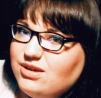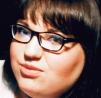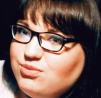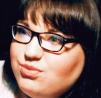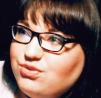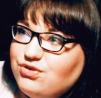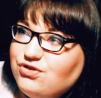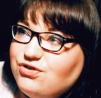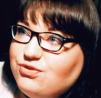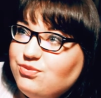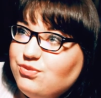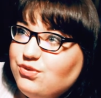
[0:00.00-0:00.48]

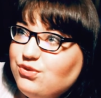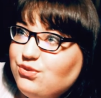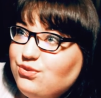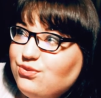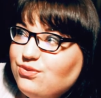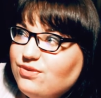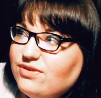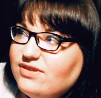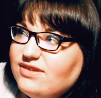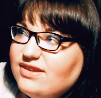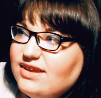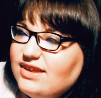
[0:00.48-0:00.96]

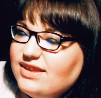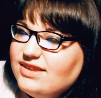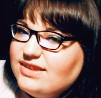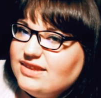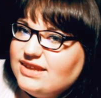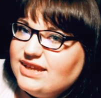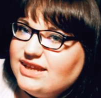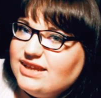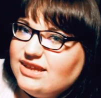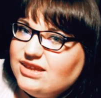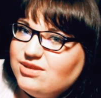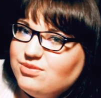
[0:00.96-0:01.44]
Почему тянет
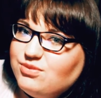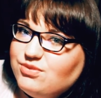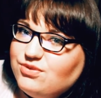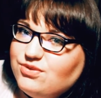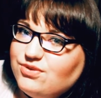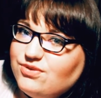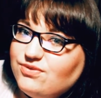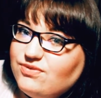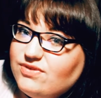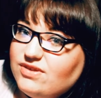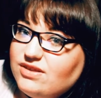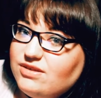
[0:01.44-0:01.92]
к этому?
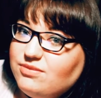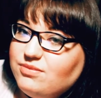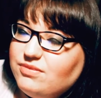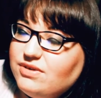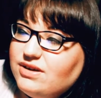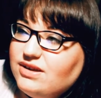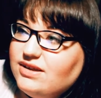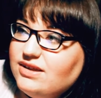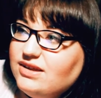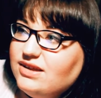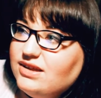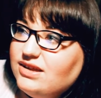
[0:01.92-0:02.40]

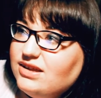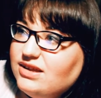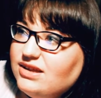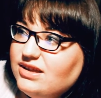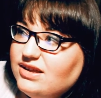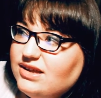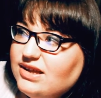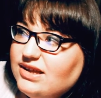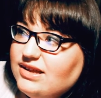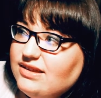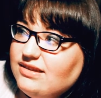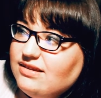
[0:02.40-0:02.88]
видимо,
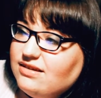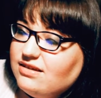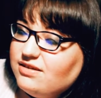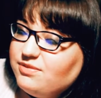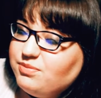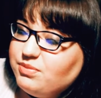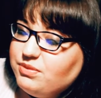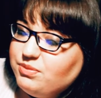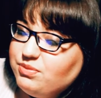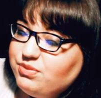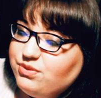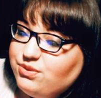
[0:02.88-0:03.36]
один раз
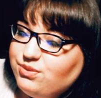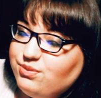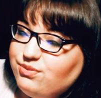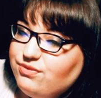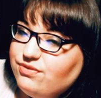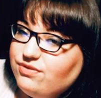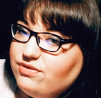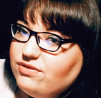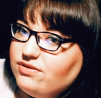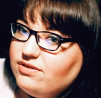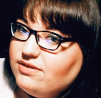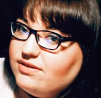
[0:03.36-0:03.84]

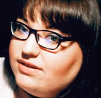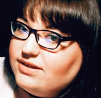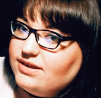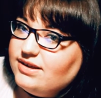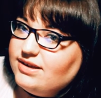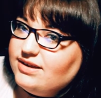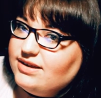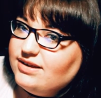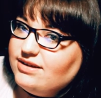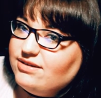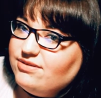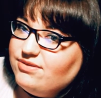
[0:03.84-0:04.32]
попробовал,
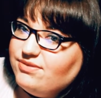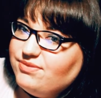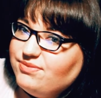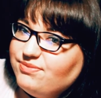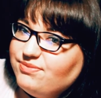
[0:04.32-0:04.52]
и